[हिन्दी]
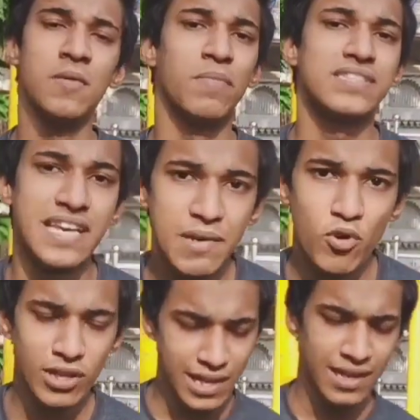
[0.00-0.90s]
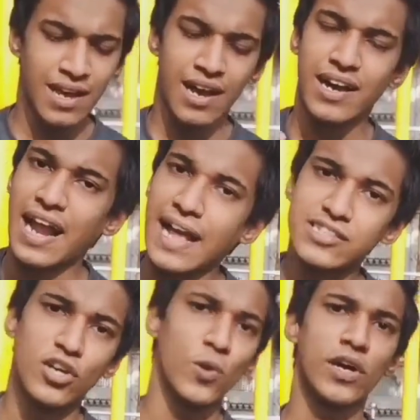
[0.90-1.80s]
बस यही बोलना है अगर
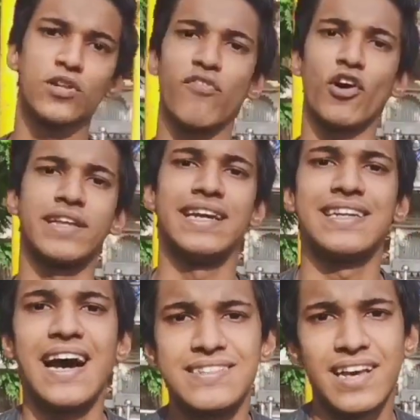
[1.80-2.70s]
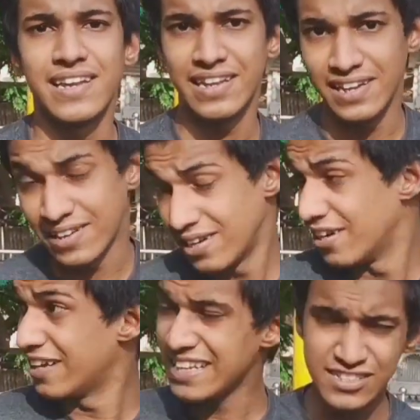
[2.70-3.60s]
आज करोगे तो 48 एट आवर्स का
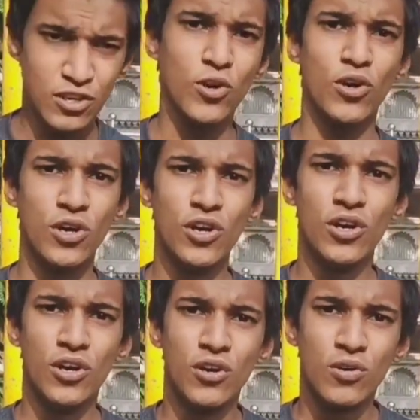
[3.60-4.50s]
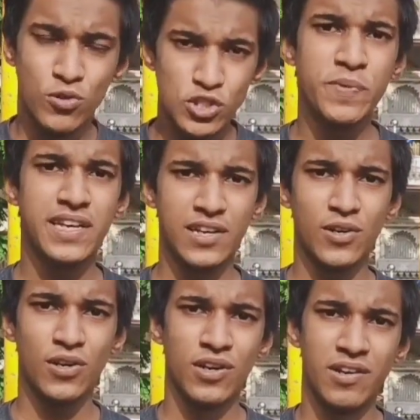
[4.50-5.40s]
रेस्ट लो कुछ भी
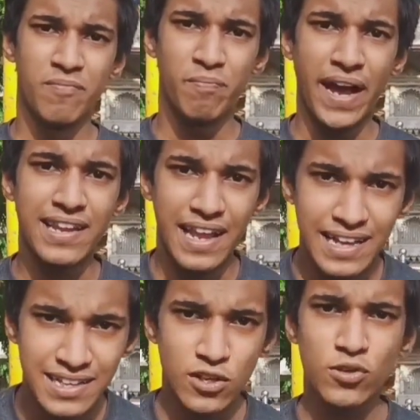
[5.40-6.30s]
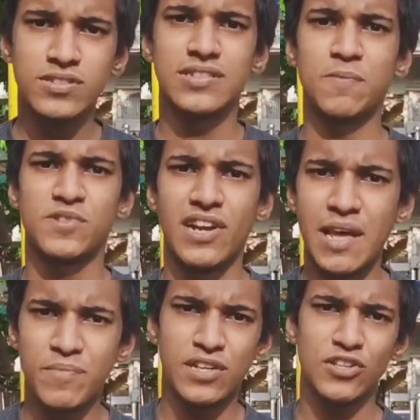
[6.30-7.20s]
करो भाई लाइक करो
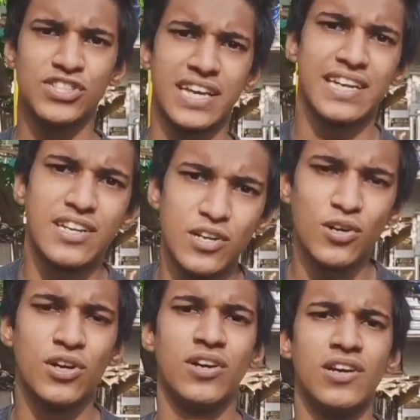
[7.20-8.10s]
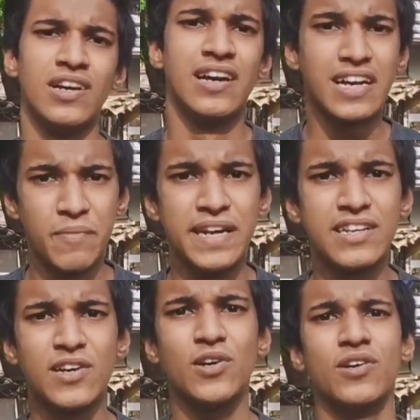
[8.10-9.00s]
सब्सक्राइब करो शेयर करो
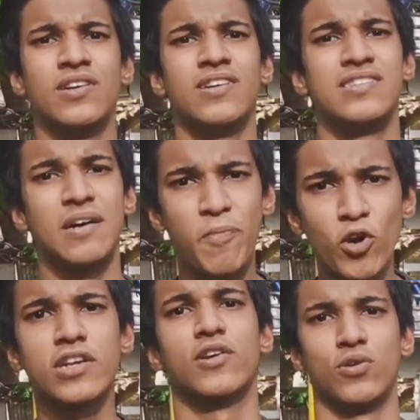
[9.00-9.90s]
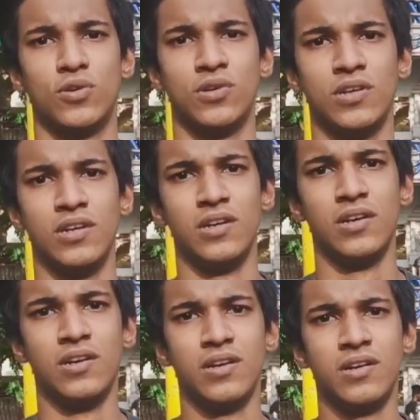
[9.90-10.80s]
कमेंट करो सपोर्ट करो
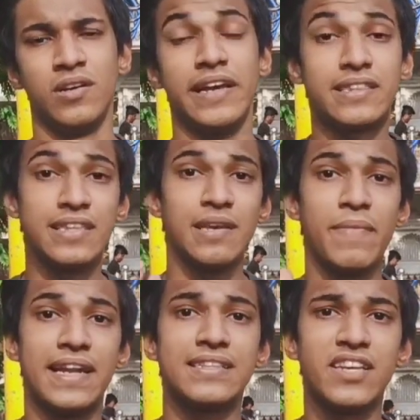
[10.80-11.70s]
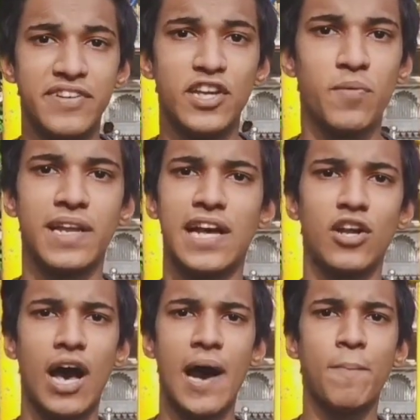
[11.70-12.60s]
इतने मेहनत से वीडियो बना
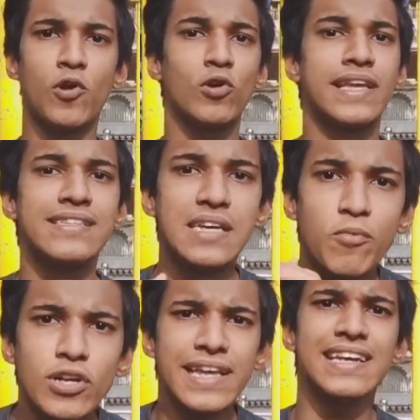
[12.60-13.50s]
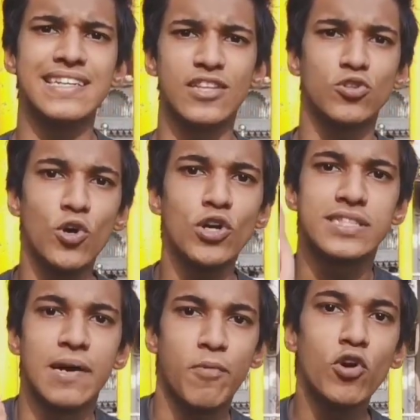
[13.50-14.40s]
रहा हो आप लोग लेकिन सपोर्ट नहीं करते तो
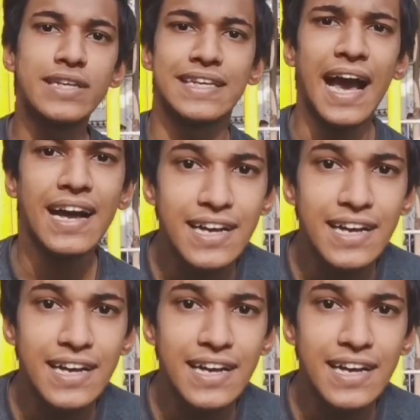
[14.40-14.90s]
सपोर्ट किया